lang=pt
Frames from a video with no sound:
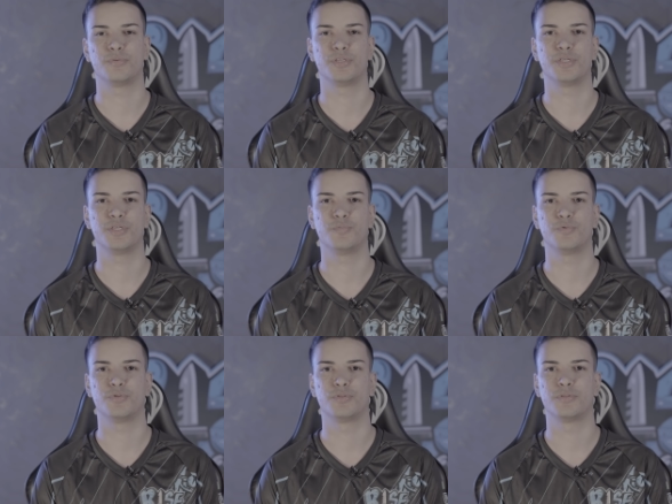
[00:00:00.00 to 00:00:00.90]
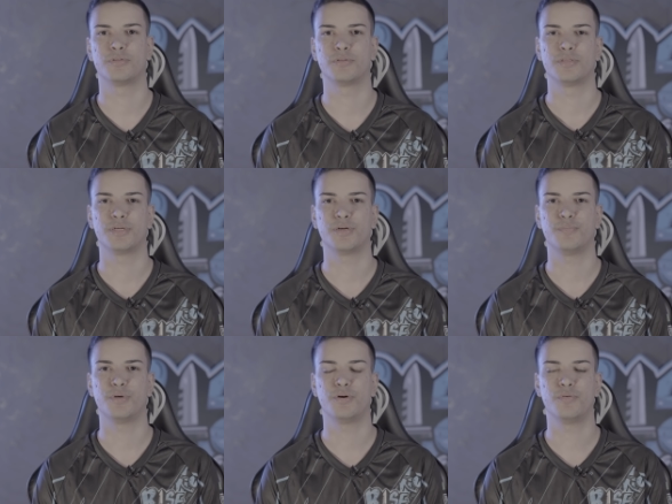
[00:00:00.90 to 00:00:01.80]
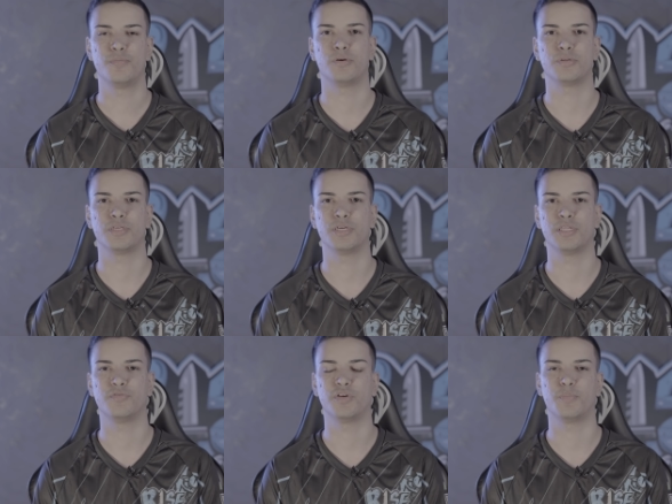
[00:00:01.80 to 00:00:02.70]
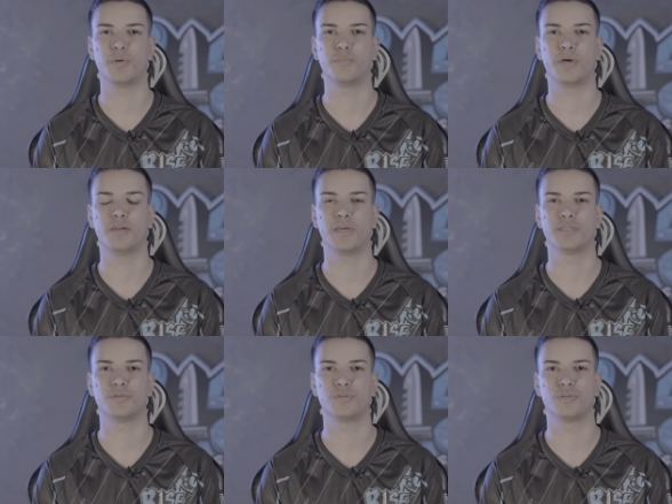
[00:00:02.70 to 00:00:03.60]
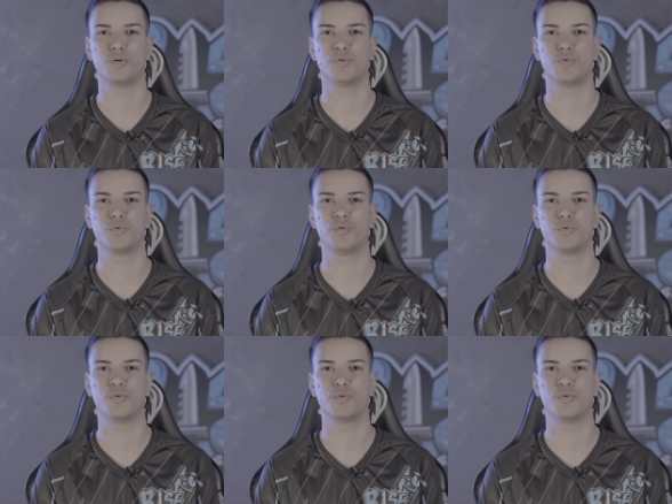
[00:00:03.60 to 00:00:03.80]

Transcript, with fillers: conseguimos ser campeão. Logo em seguida vinha a PMPL Brasil Season